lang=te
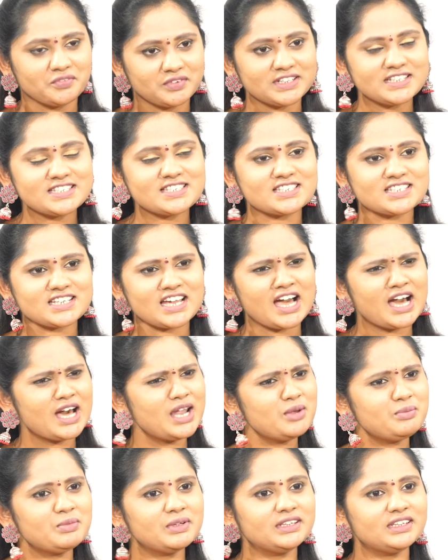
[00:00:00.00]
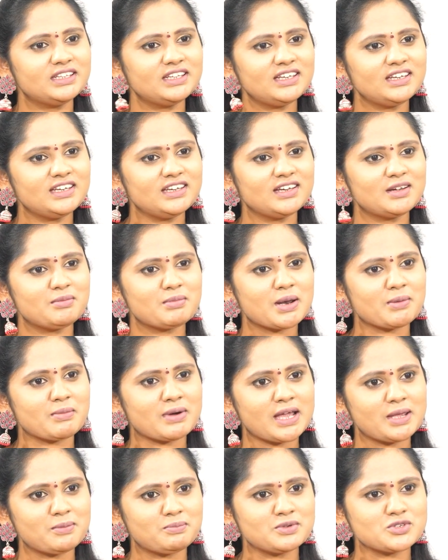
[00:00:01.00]
ఫస్ట్ చాలామంది మనం
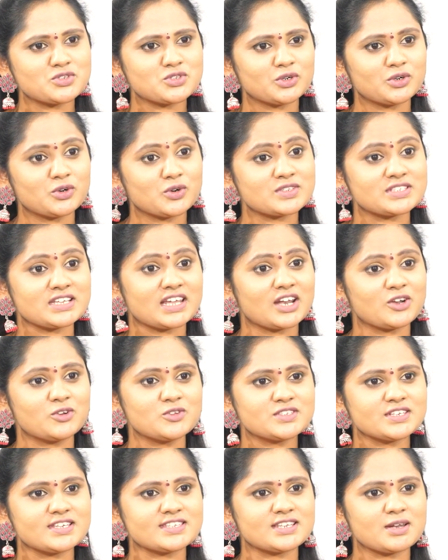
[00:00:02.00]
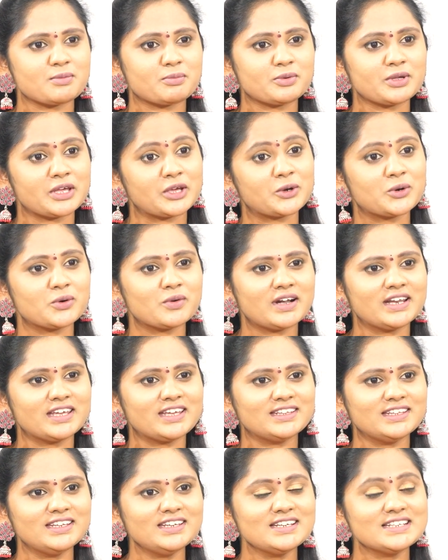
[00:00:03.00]
ఆ ఎపిసోడ్ ఒకసారి అనౌన్స్ చేసినప్పుడు ఎక్కువ
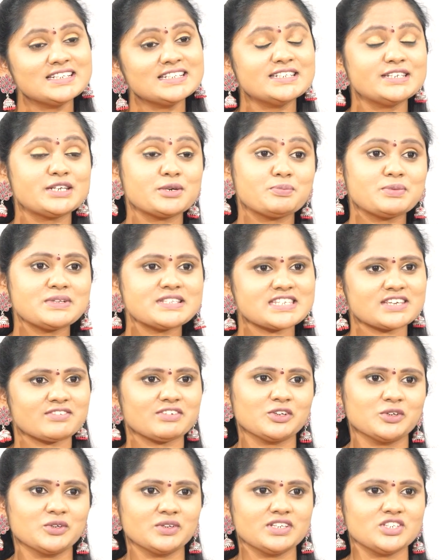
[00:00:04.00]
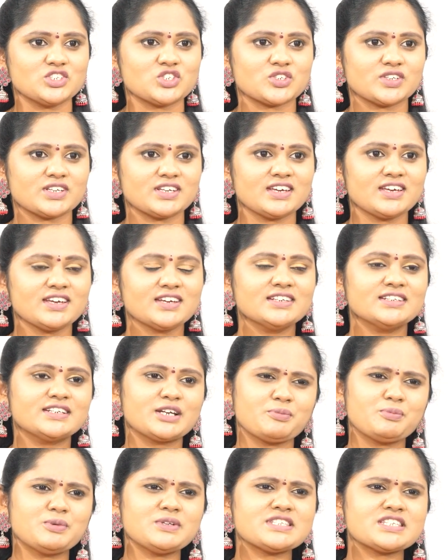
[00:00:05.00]
అడిగింది ట్రిపుల్ సెవెన్ గురించి
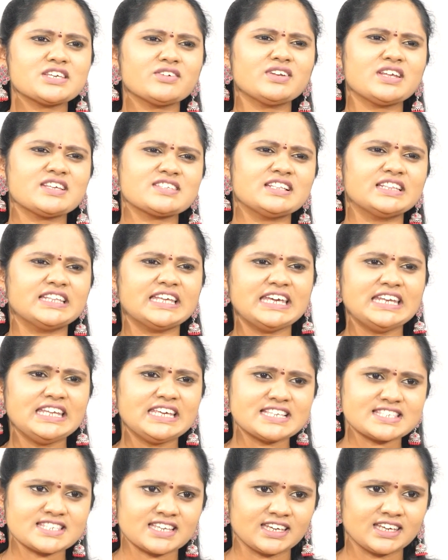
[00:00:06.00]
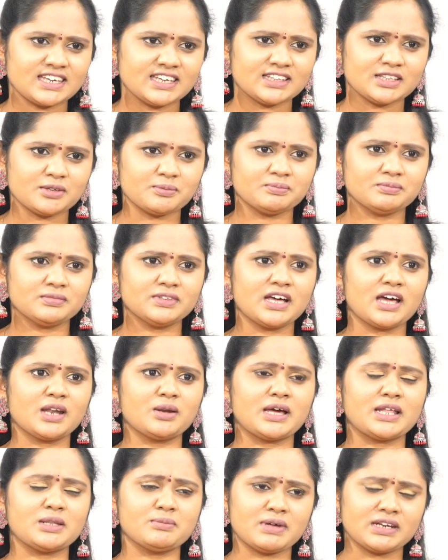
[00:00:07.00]
ట్రిపుల్ సెవెన్ అసలు దేనికి సంగీతం
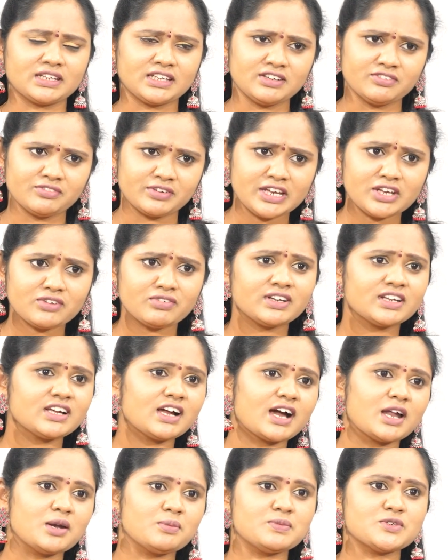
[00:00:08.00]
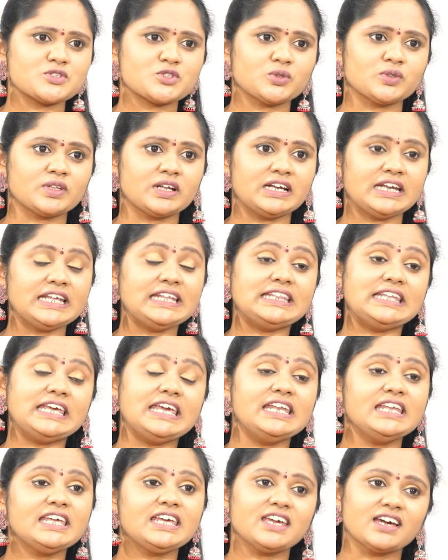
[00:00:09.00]
దాని అది మనకి ఫ్రీక్వెంట్గా కనిపిస్తుందంటే
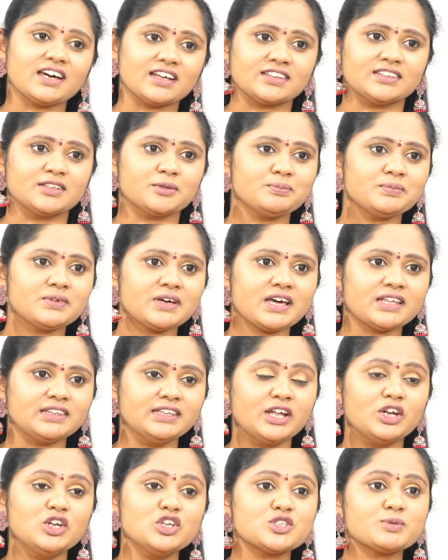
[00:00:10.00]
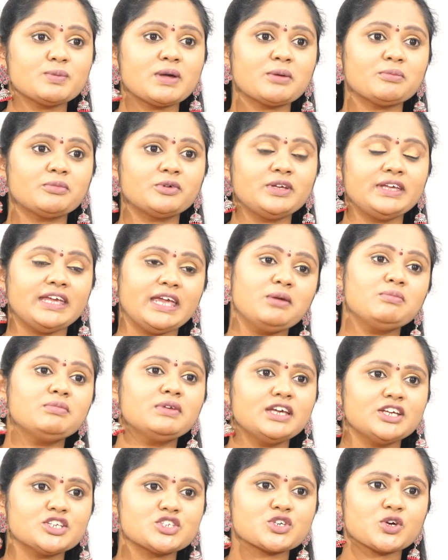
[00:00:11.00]
దేనికి అర్థం దాని నుంచి మనం ఏం
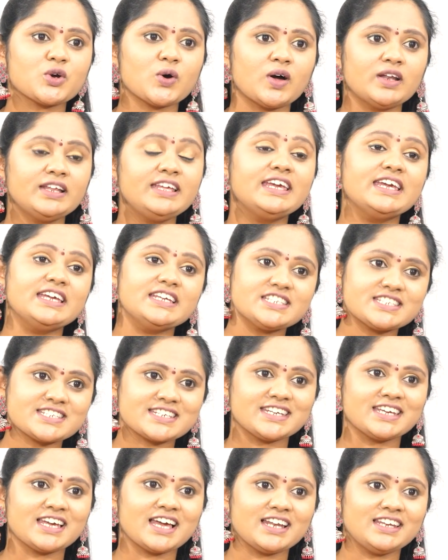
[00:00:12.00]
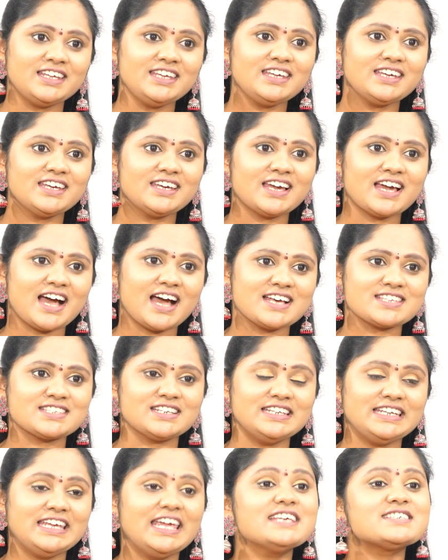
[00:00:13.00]
నేర్చుకోవాలి ఏం చేయాలి
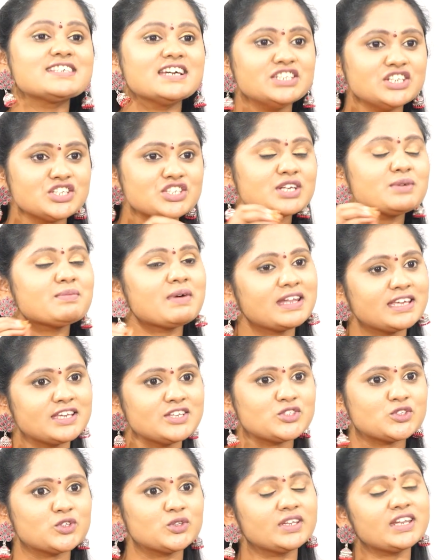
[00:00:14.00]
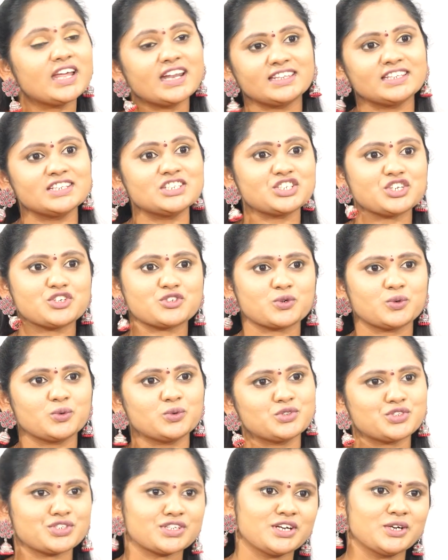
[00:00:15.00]
అసలు ఏ సజెషన్ మనకి ఇస్తుందని అర్థం
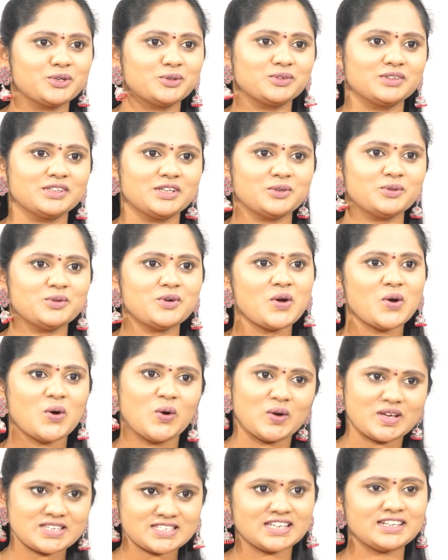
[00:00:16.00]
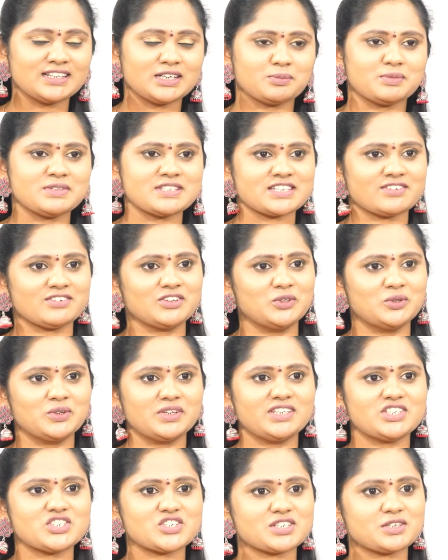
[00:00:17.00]
చేసుకోవచ్చు అని అడుగుతున్నారు ఒకసారి ట్రిపుల్ సెవెన్
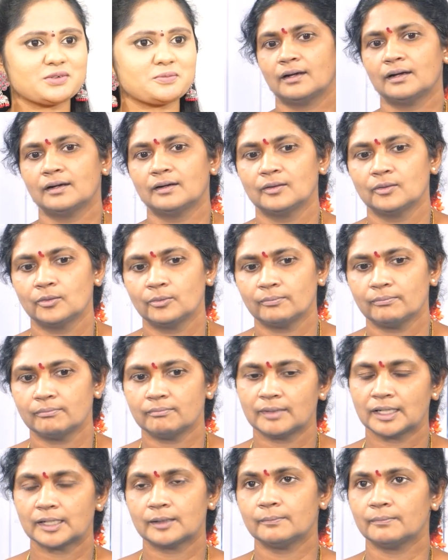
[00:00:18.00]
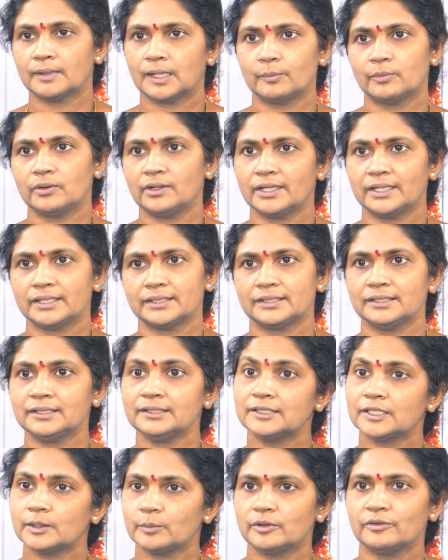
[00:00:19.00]
గురించి మనం మామూలుగా అయితే
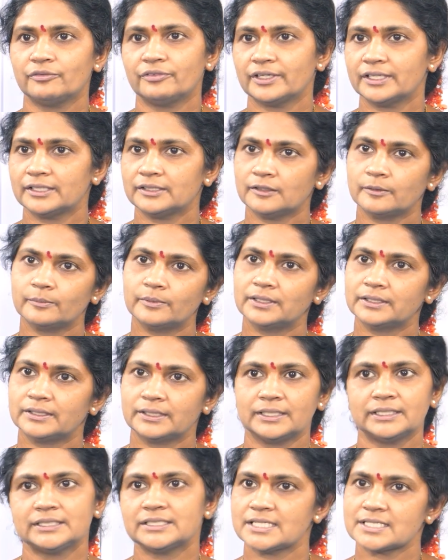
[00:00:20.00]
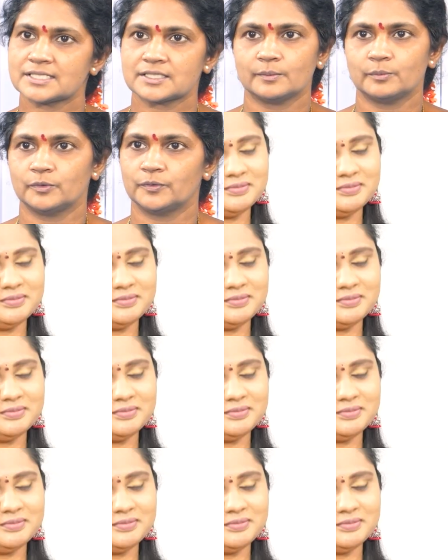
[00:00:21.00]
త్రిబుల్ ఫైవ్ త్రిబుల్ త్రీ చేసాం